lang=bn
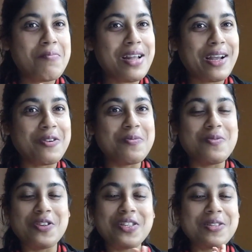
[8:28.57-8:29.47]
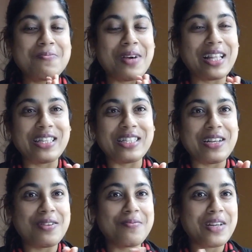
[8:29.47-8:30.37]
আমরা এখন মনে হচ্ছে
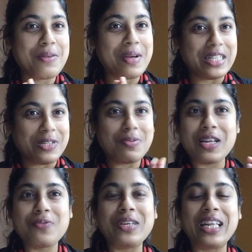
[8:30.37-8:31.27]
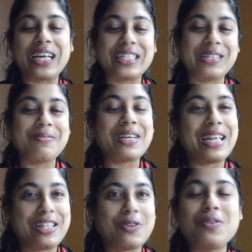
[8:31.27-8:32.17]
বাচ্চা মানে বাচ্চাবেলায় ফিরে গেছি মানে
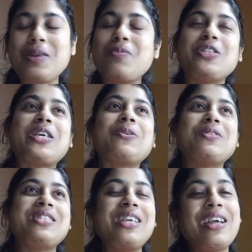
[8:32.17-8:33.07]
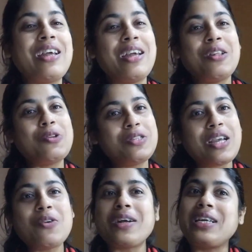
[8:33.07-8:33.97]
এই ধরনের মজা করছি তো
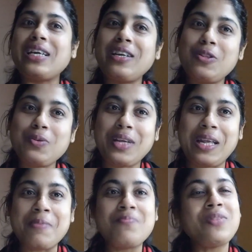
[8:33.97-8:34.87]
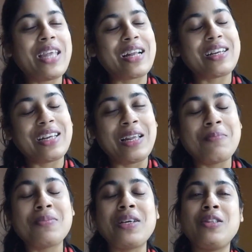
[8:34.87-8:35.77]
যাই হোক এটা কিন্তু গেম একটা
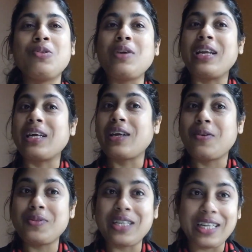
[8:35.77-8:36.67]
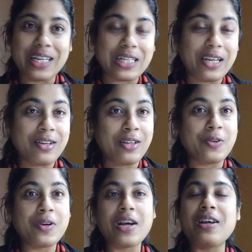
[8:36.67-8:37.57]
গেম কিন্তু এটাকে কেউ সিরিয়াসলি
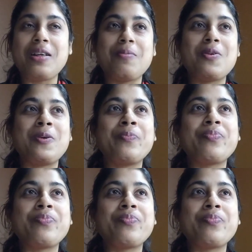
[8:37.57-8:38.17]
নিও না এবং